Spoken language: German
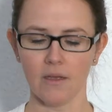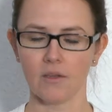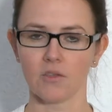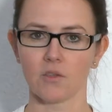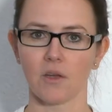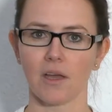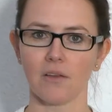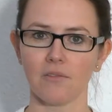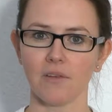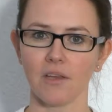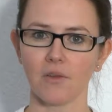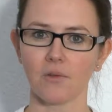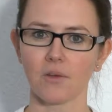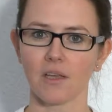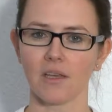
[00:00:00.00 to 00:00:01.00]
Zur
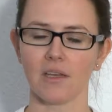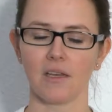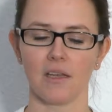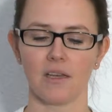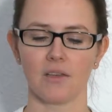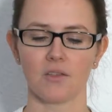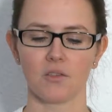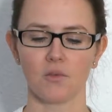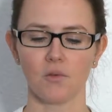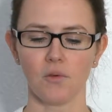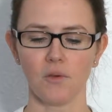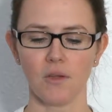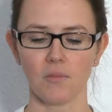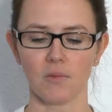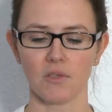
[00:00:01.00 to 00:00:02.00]
Anwendung der
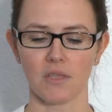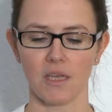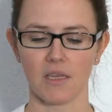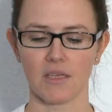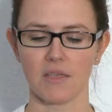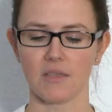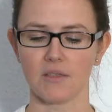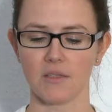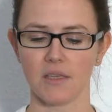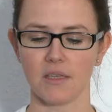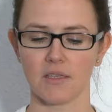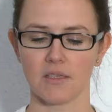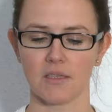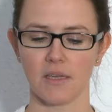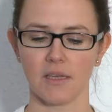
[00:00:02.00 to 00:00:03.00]
Inhalation betätigen Sie
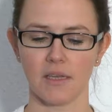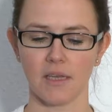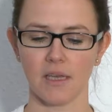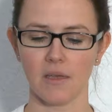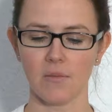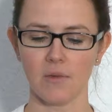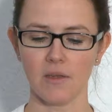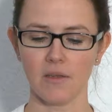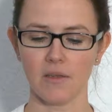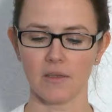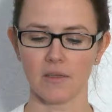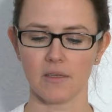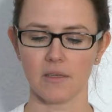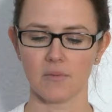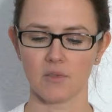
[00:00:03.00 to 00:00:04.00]
jetzt den Hebel,
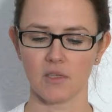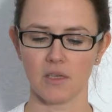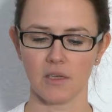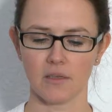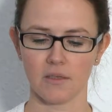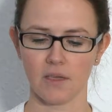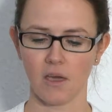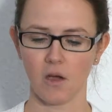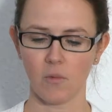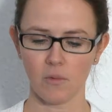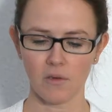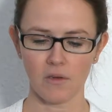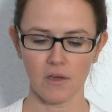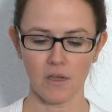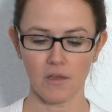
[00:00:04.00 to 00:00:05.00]
indem Sie den
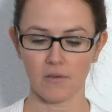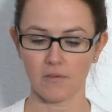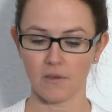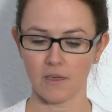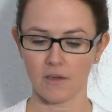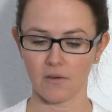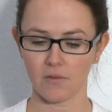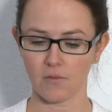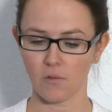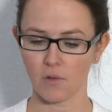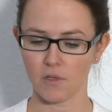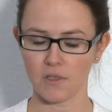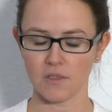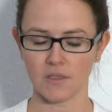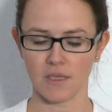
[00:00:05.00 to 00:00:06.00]
Daumen wieder vor
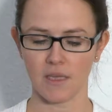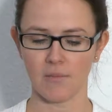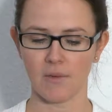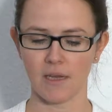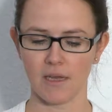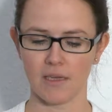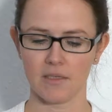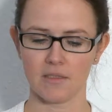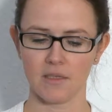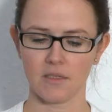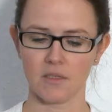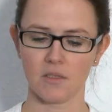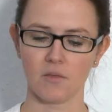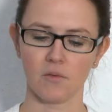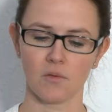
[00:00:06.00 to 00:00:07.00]
diesen Hebel
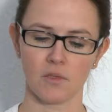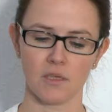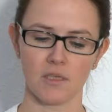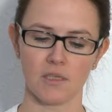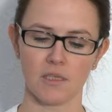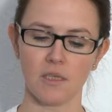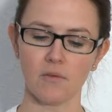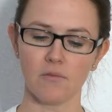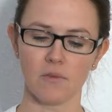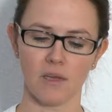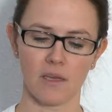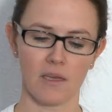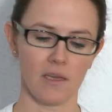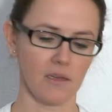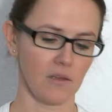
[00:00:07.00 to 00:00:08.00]
einsetzen und ihn tief
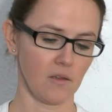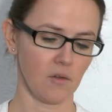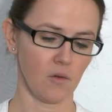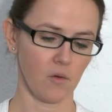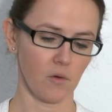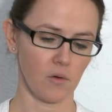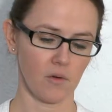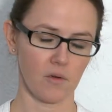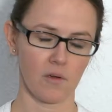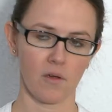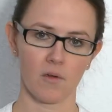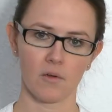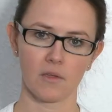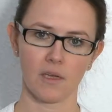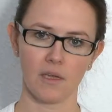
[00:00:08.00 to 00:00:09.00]
nach hinten drücken.
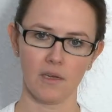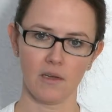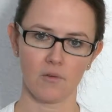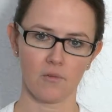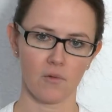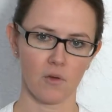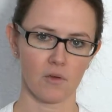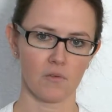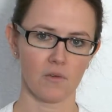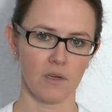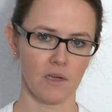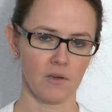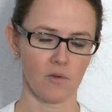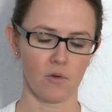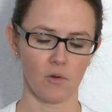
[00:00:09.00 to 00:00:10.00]
Auch dann erfolgt wieder ein